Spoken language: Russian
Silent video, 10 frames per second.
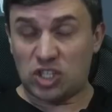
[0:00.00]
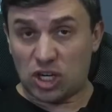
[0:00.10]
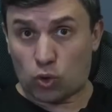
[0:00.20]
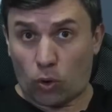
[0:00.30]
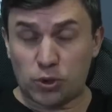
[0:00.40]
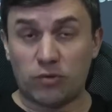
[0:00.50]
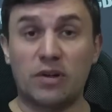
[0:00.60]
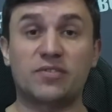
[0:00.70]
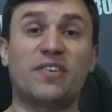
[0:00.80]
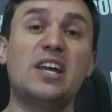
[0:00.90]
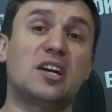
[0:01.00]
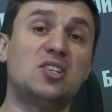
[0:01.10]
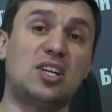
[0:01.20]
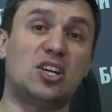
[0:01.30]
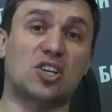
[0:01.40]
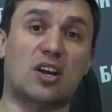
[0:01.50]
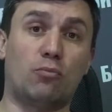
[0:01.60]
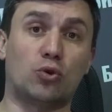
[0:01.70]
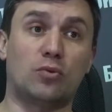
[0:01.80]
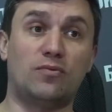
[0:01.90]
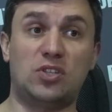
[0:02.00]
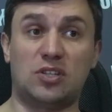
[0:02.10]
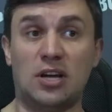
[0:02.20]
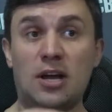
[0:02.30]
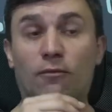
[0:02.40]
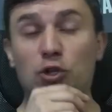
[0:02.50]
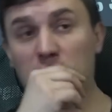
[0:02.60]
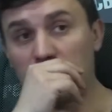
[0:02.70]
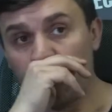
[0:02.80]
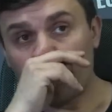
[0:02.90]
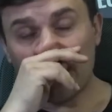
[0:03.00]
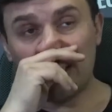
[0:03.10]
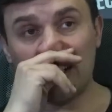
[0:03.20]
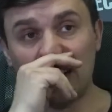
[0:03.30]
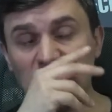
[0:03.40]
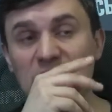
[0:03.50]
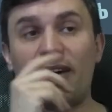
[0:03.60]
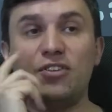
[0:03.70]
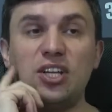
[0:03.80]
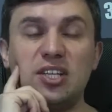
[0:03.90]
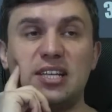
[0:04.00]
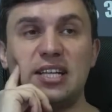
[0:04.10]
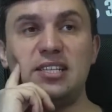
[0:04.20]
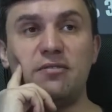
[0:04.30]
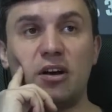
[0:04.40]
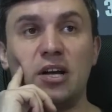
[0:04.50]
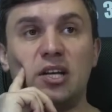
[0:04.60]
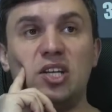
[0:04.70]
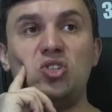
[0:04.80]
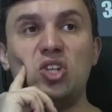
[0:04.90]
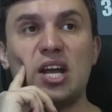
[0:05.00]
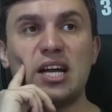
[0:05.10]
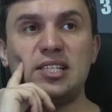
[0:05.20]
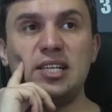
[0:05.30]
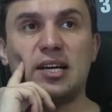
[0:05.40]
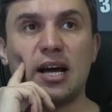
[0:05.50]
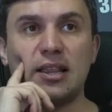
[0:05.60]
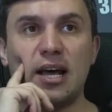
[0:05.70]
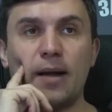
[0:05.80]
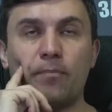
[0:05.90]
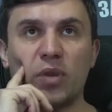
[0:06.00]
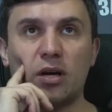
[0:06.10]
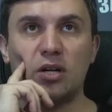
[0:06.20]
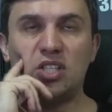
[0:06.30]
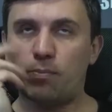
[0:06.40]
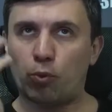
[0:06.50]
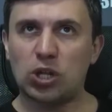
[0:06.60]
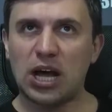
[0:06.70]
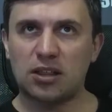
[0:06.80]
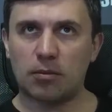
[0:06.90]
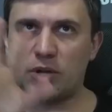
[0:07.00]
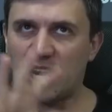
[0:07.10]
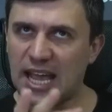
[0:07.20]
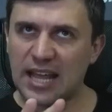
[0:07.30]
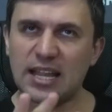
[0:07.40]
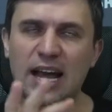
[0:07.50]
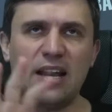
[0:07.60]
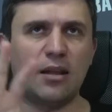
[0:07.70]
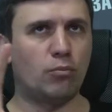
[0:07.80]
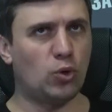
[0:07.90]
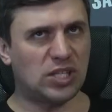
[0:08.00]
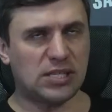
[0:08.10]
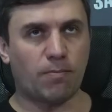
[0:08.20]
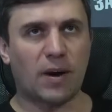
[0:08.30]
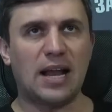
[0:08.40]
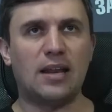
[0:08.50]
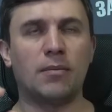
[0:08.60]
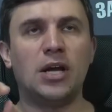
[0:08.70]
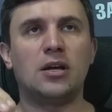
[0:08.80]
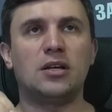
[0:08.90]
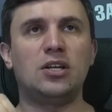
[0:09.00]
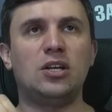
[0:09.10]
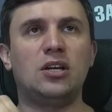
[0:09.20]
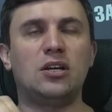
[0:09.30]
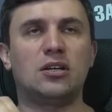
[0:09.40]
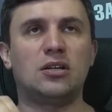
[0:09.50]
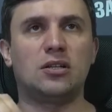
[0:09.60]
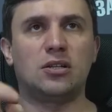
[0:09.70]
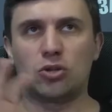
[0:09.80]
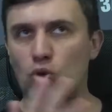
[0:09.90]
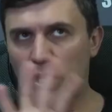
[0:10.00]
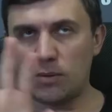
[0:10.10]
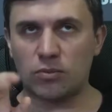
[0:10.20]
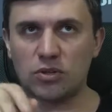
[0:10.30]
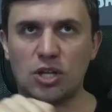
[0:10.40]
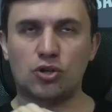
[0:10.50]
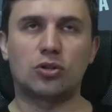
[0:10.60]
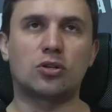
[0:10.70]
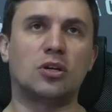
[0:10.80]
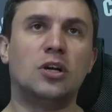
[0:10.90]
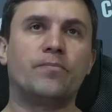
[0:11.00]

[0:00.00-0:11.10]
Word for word: интересах общества или в своих интересах работают. Ведь э, вот эта э, недавняя инициатива «Единой России», когда э, депутатам региональным, муниципальным и, и другим, значит, э,